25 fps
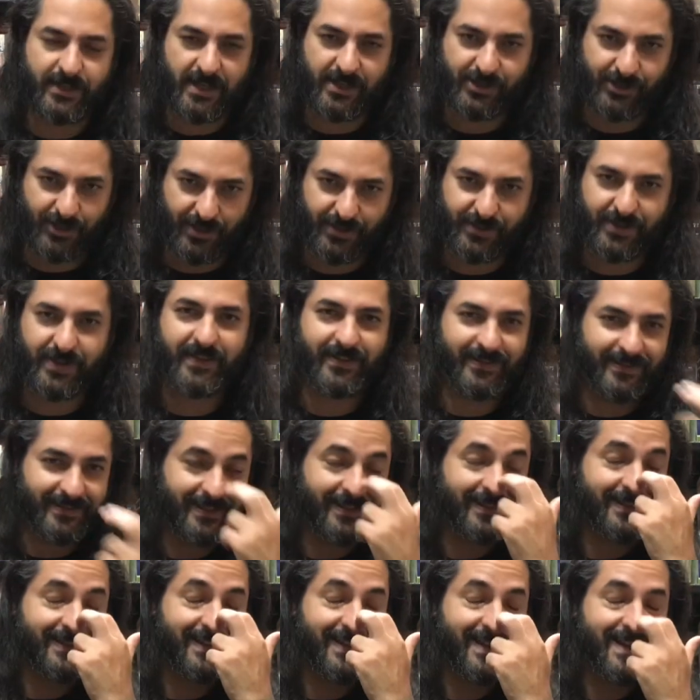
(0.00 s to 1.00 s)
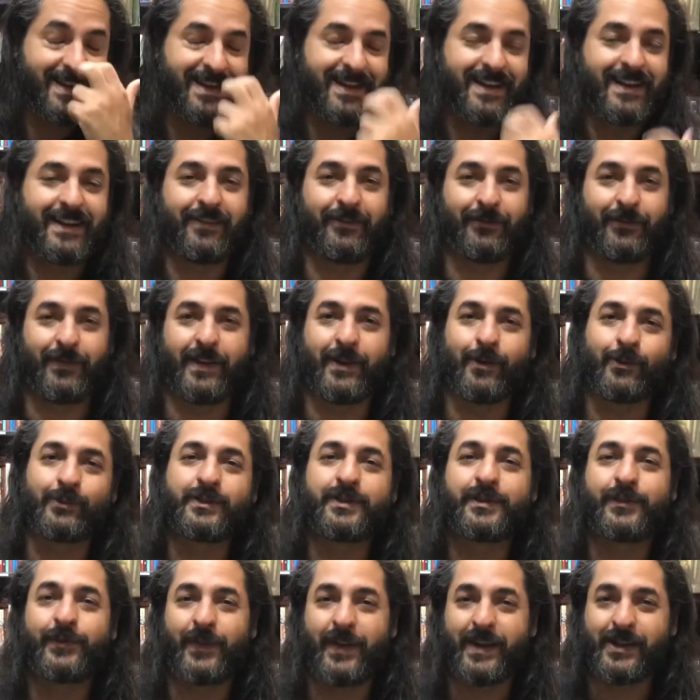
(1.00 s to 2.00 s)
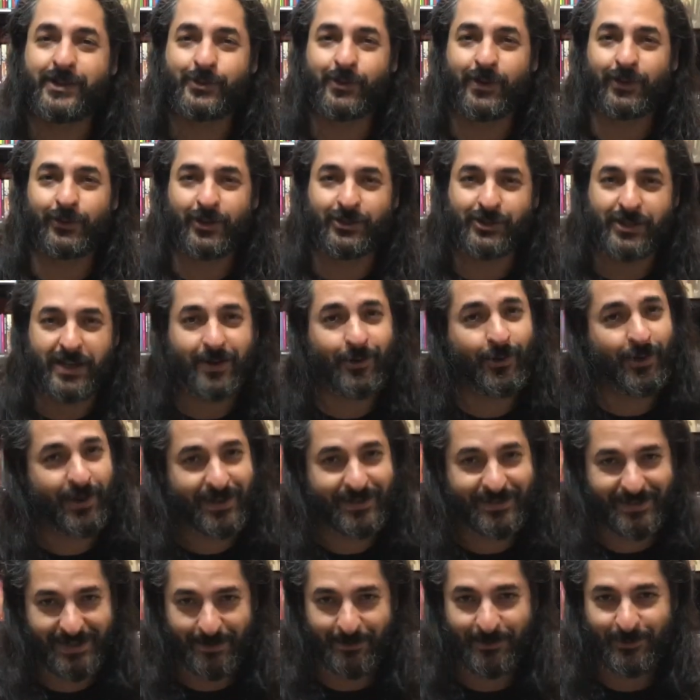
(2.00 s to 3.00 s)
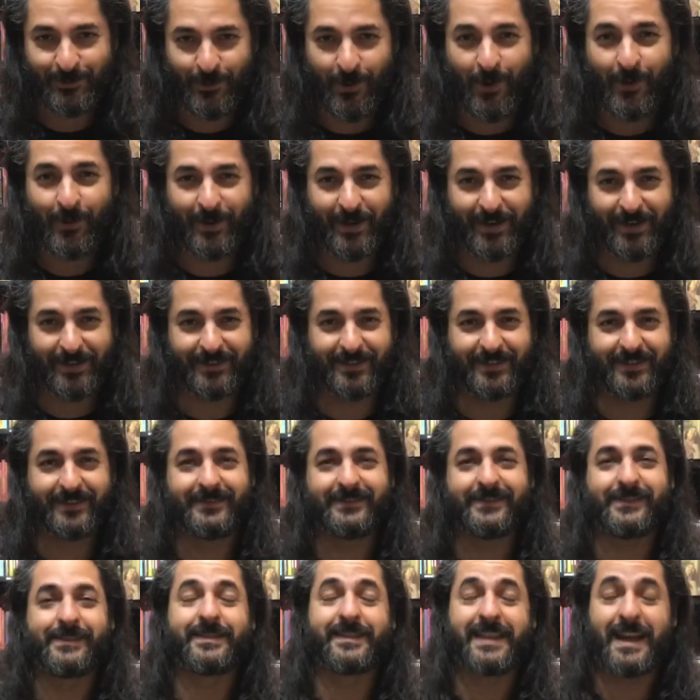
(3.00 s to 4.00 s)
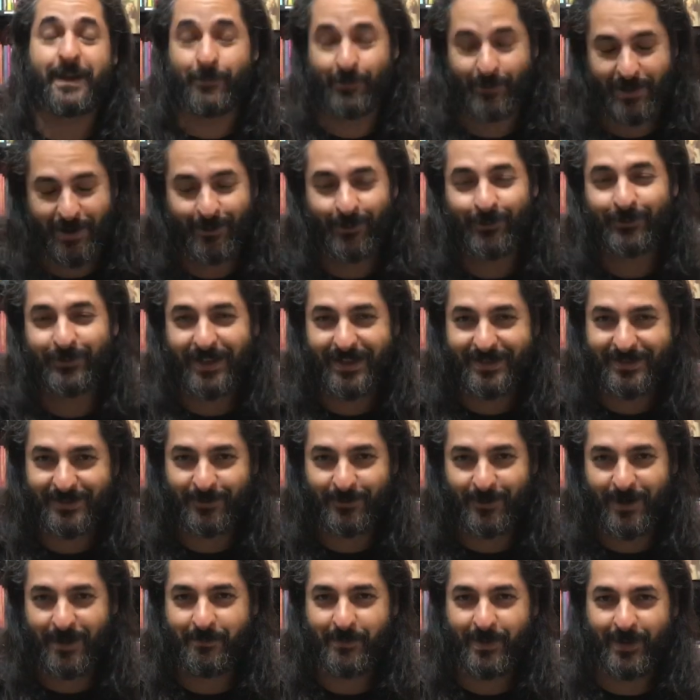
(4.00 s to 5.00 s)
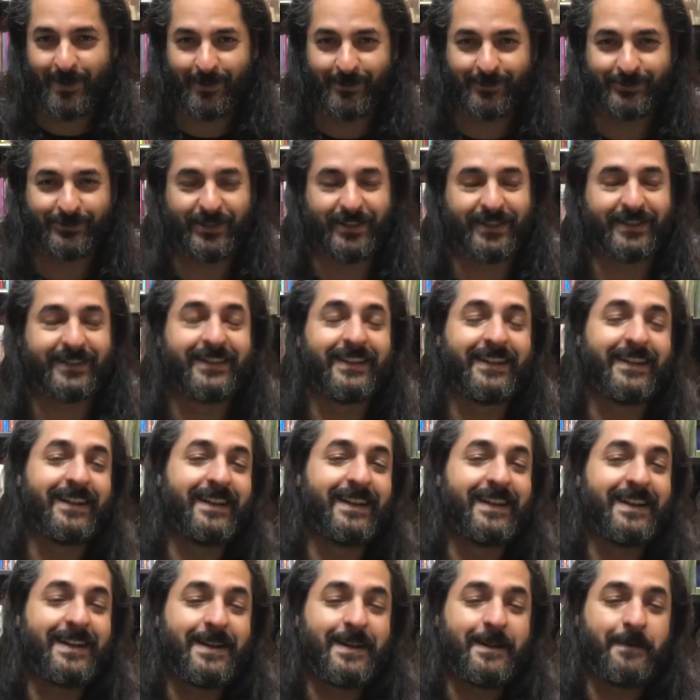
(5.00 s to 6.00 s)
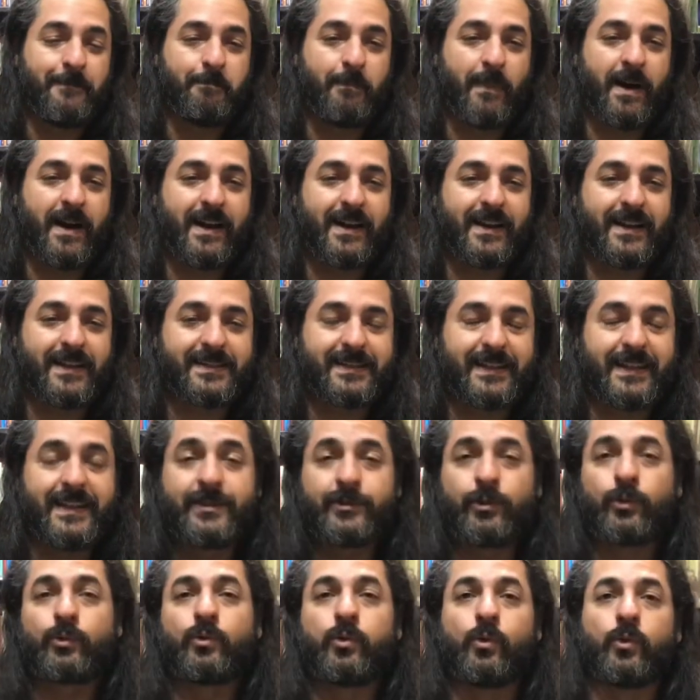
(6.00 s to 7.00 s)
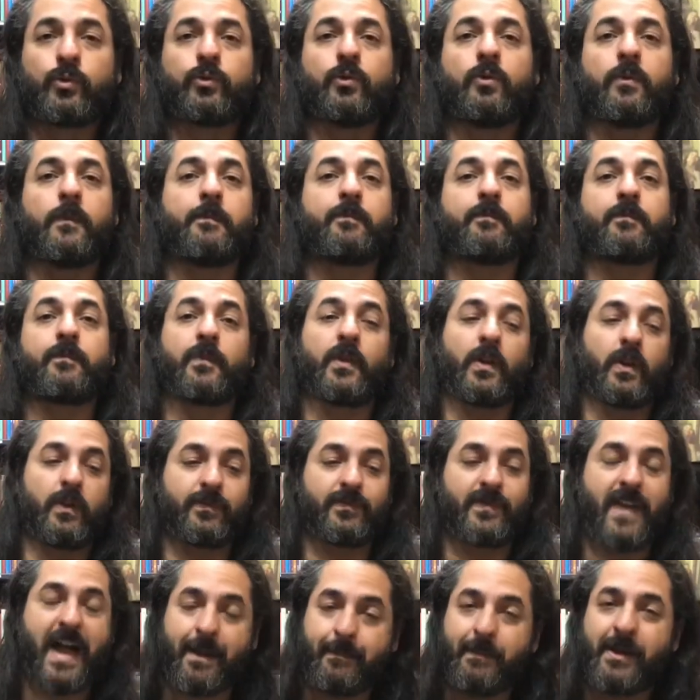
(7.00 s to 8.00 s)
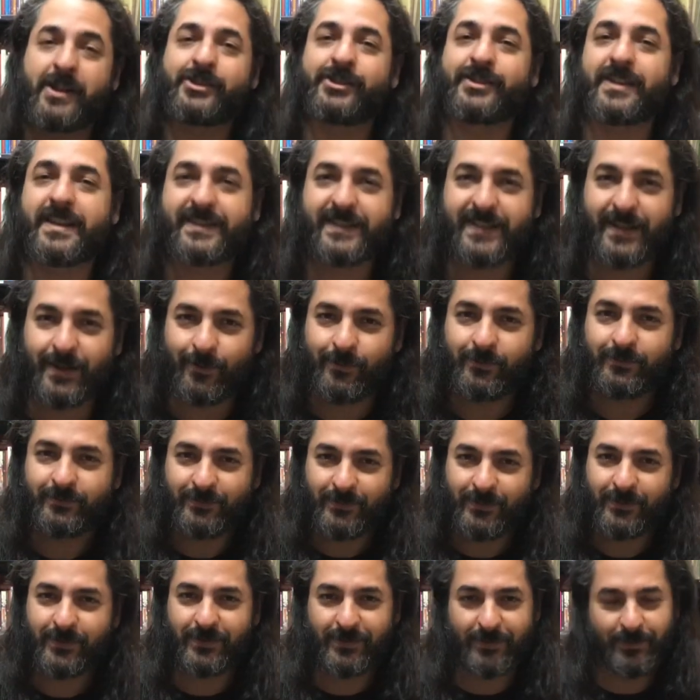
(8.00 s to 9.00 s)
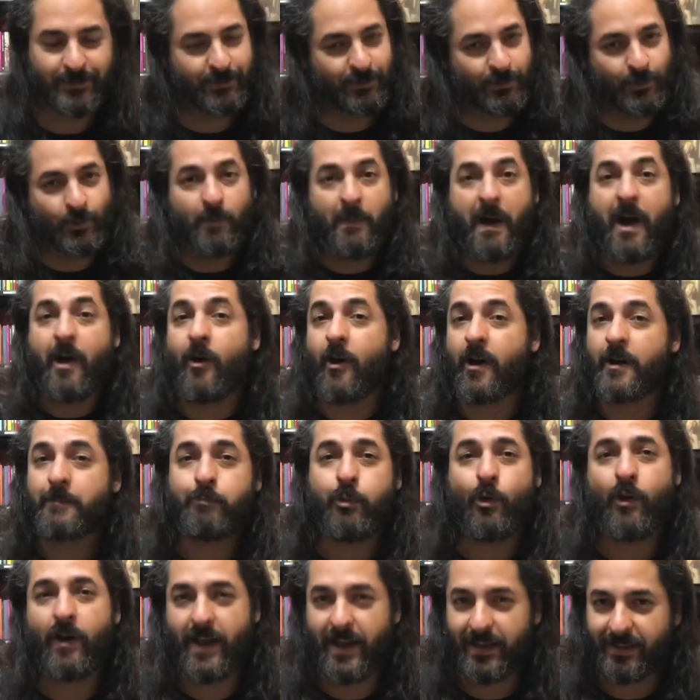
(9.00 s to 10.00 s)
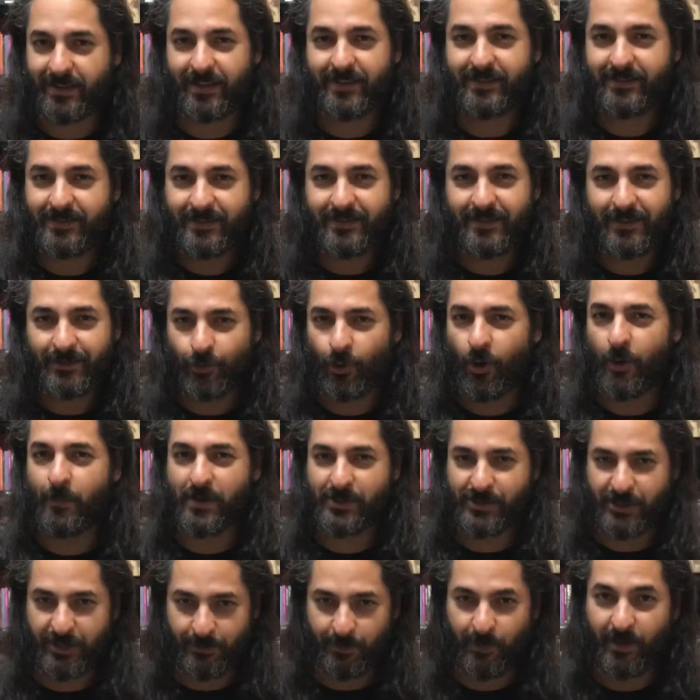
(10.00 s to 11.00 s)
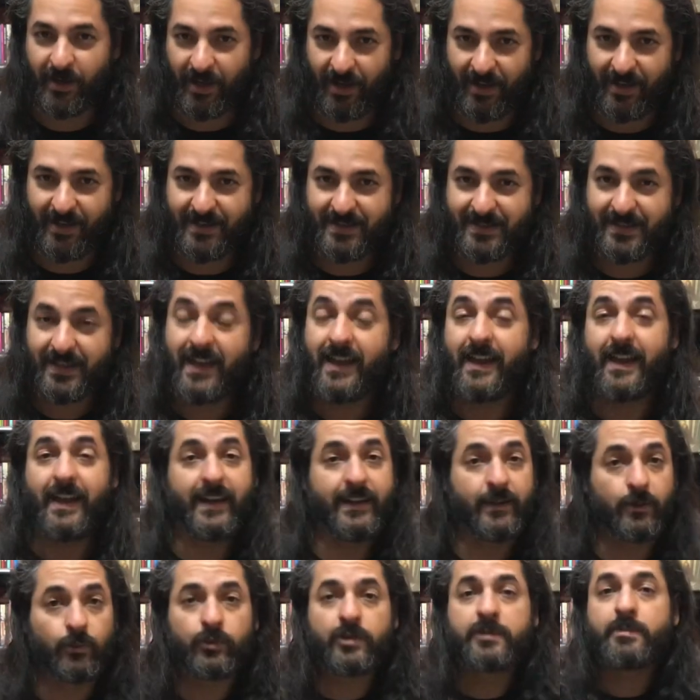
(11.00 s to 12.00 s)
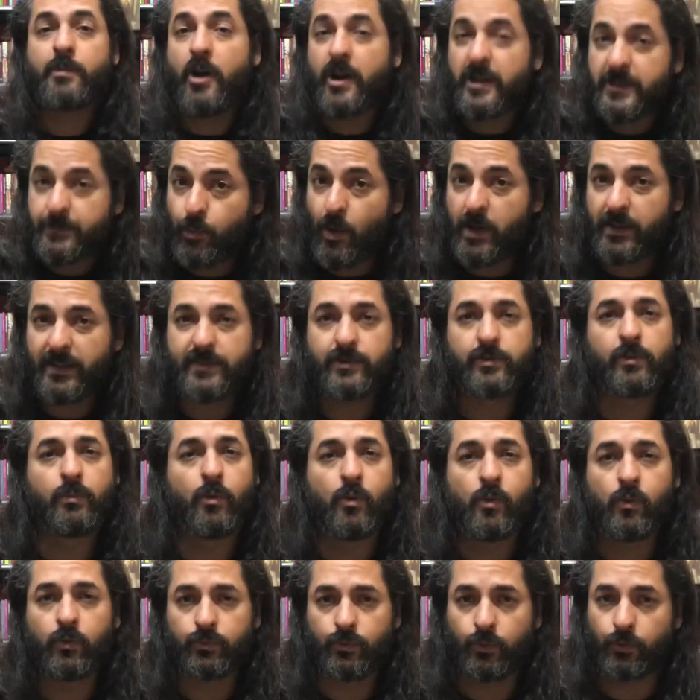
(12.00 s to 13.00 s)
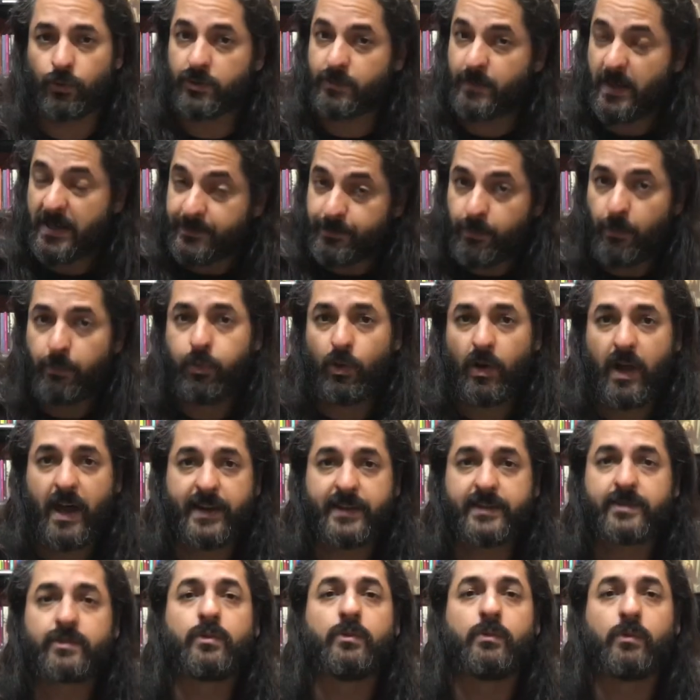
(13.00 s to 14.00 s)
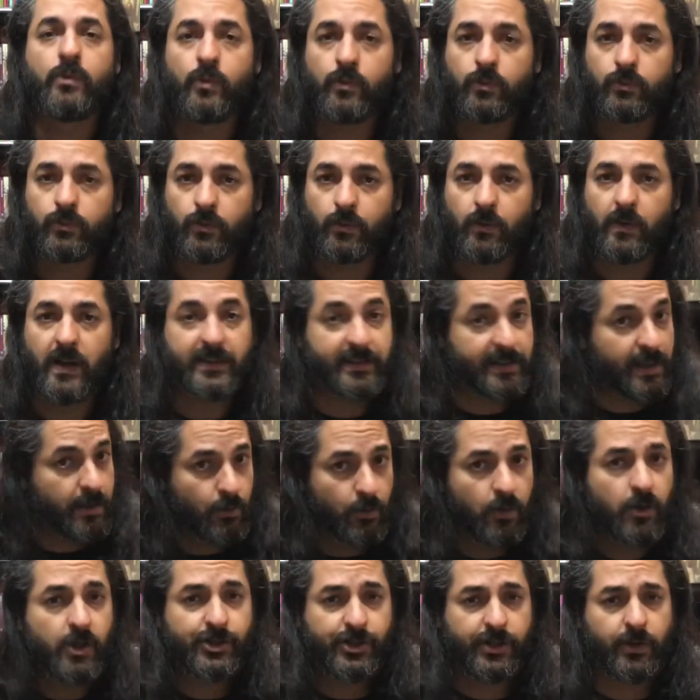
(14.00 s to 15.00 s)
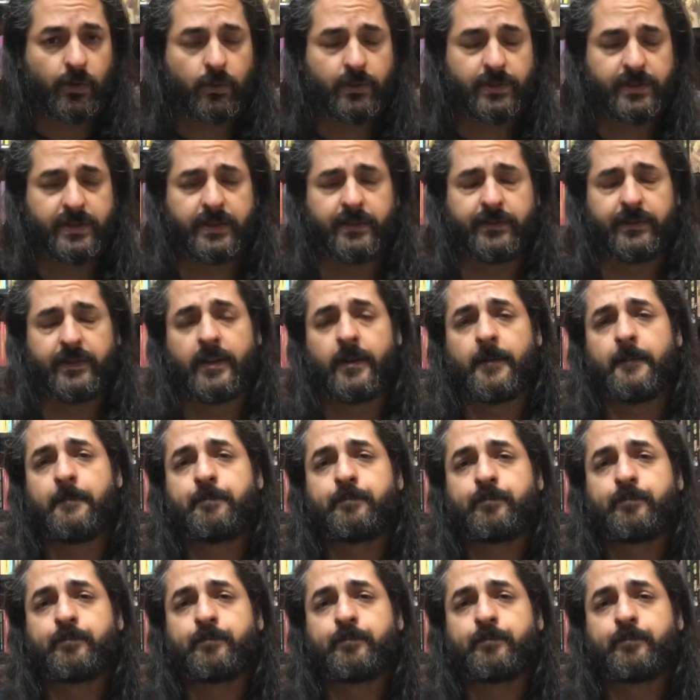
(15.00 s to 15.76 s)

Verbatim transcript: de a gente né, ver o desfecho que nós já conhecemos qual é, né? A gente sabe o que acontece com Abel, né? Mas isso tudo na imaginação do maior poeta do romantismo inglês e um dos maiores poetas do mundo, dos mais populares do mundo, até hoje, inclusive.